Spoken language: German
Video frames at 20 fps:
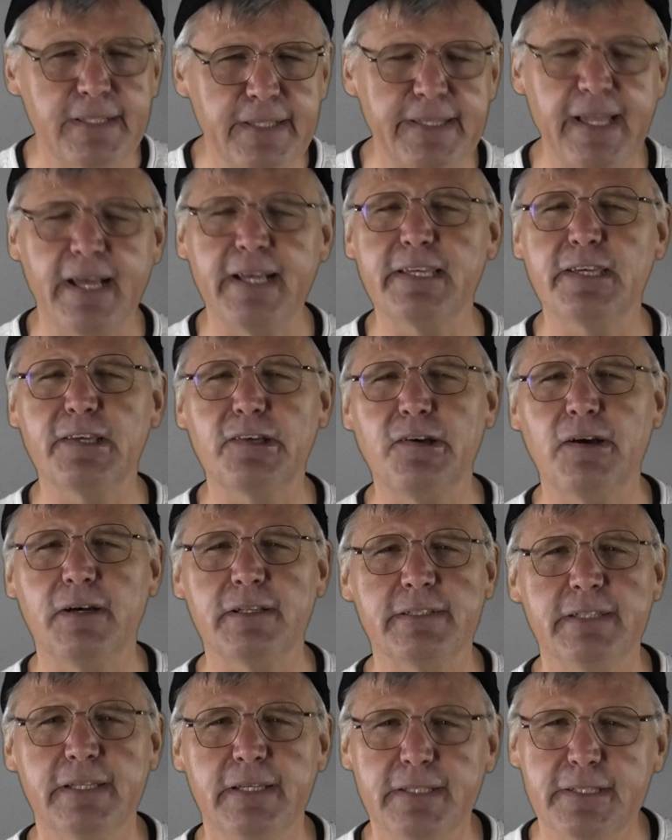Danke Gott,
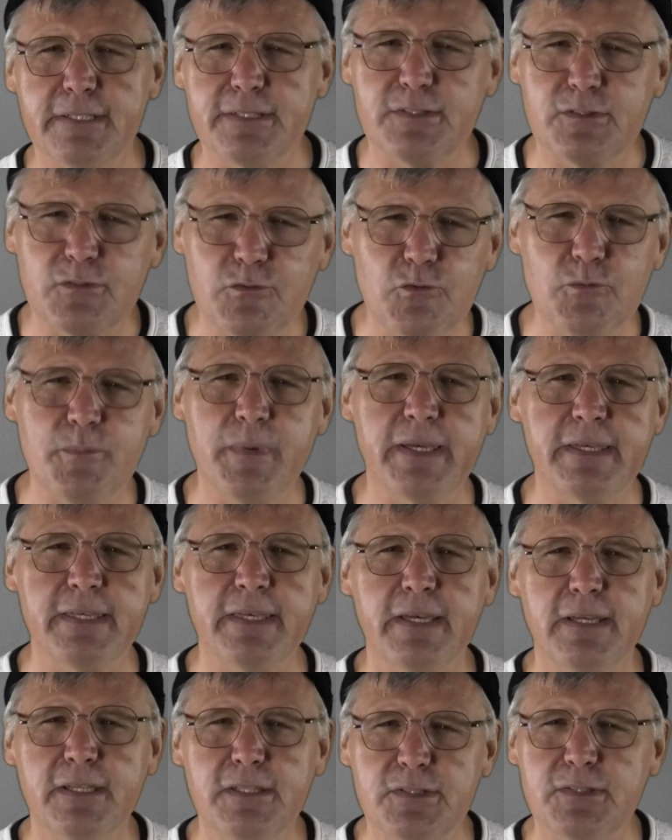dass du mich
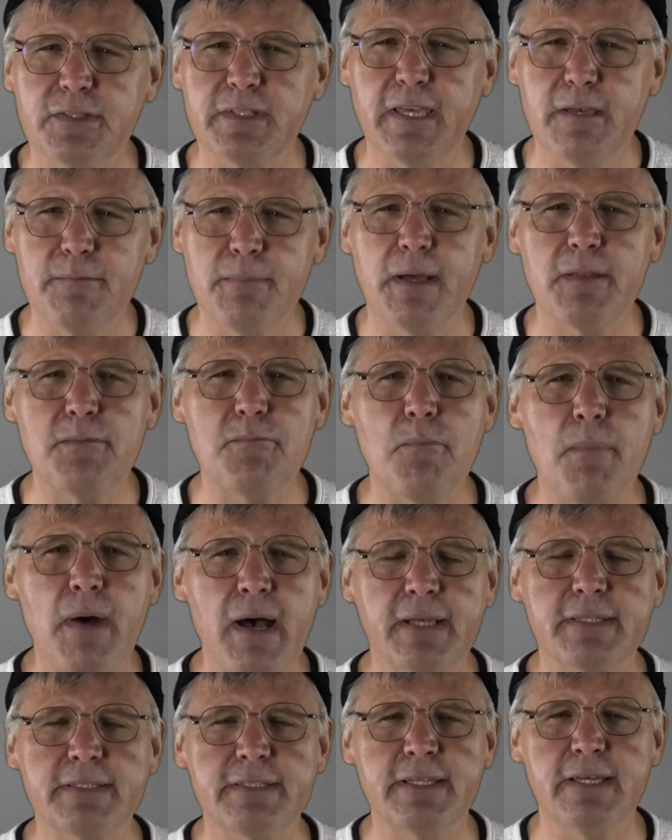zu jemandem
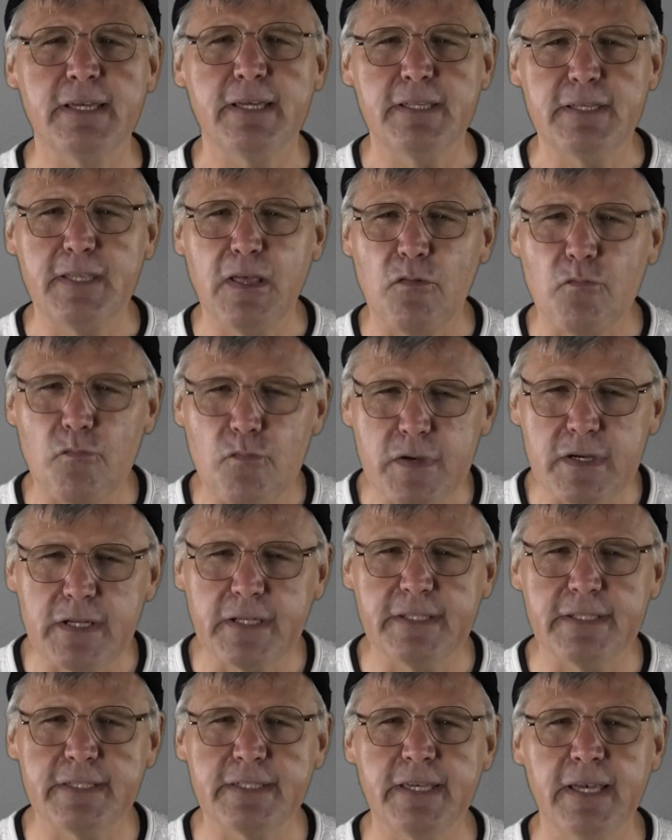machst, der
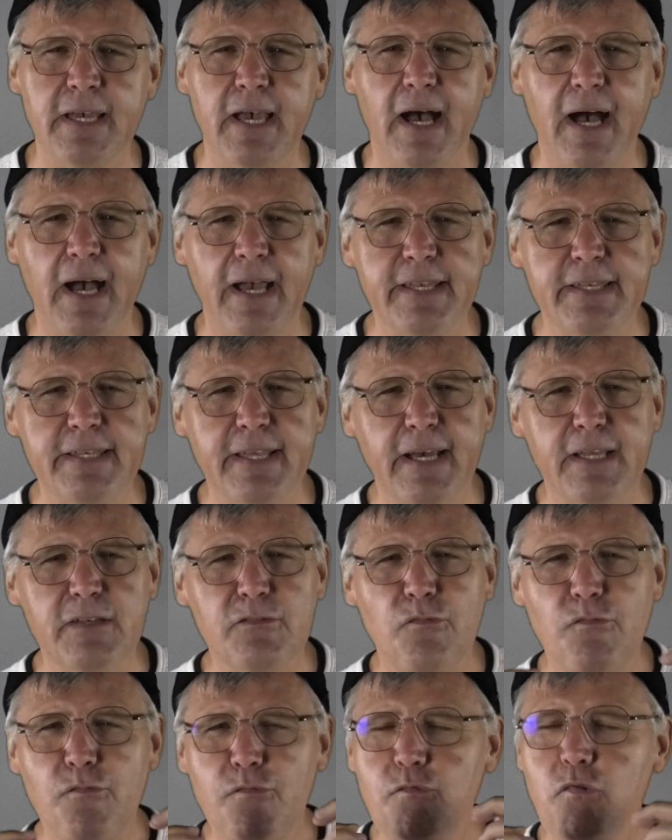wirklich ein, ein
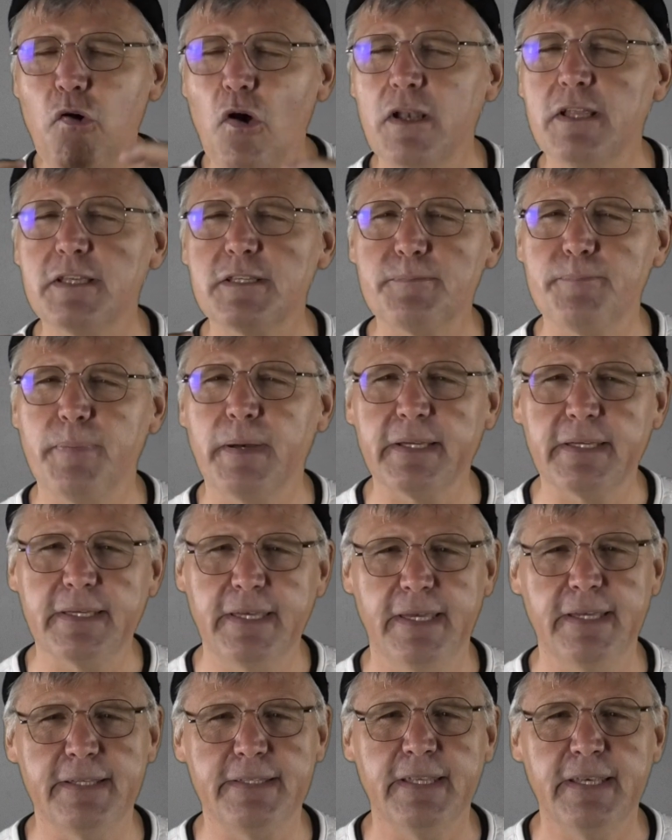volles
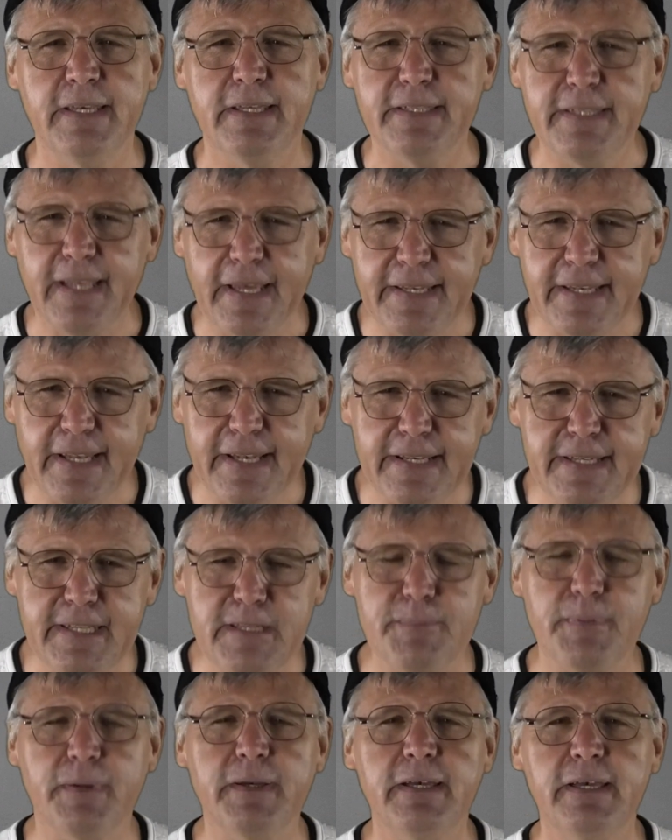Paket deiner
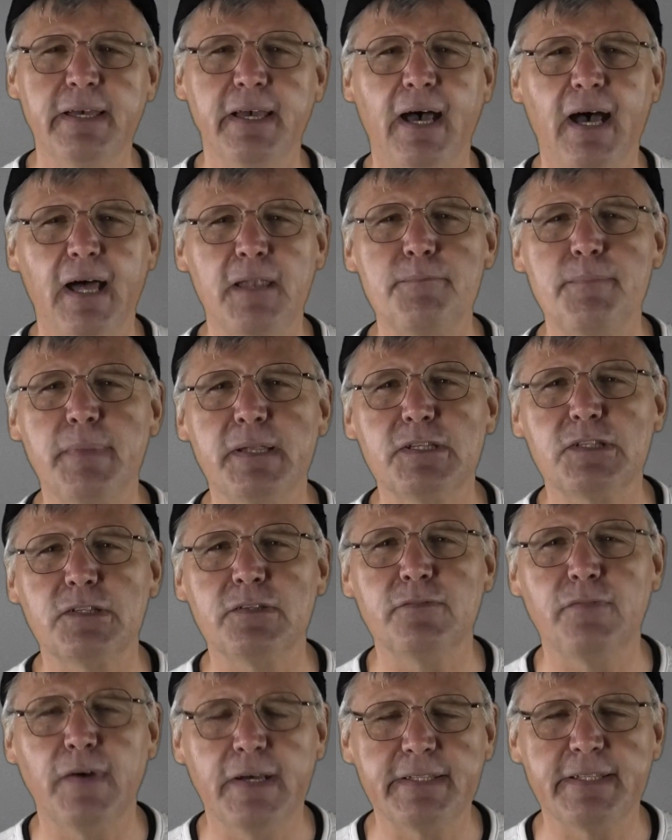Liebe an
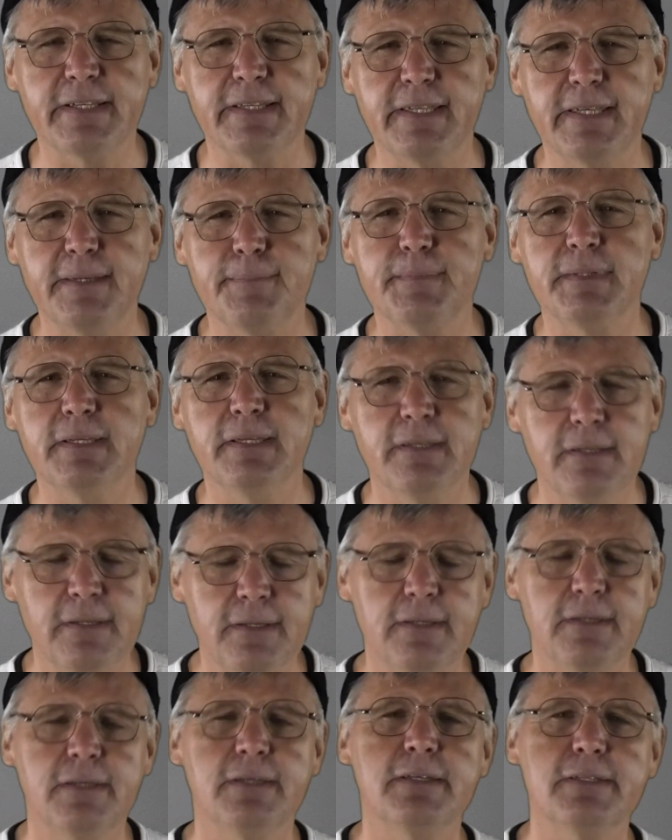Menschen weitergibt.
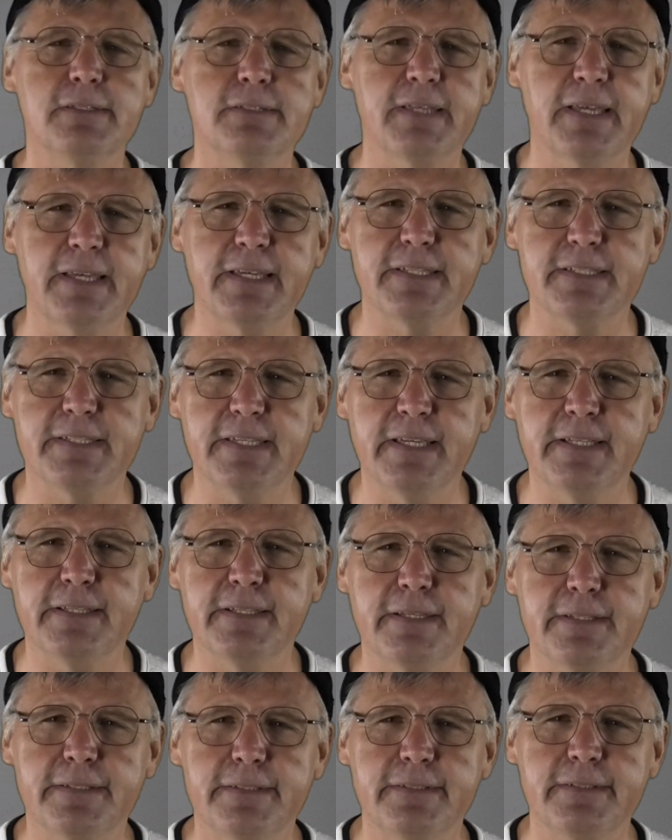Sei
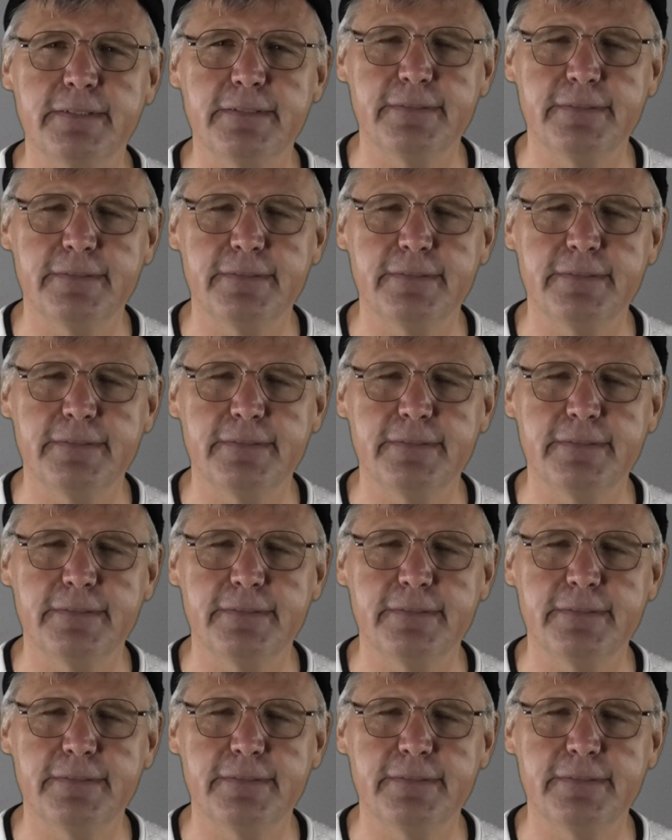gesegnet.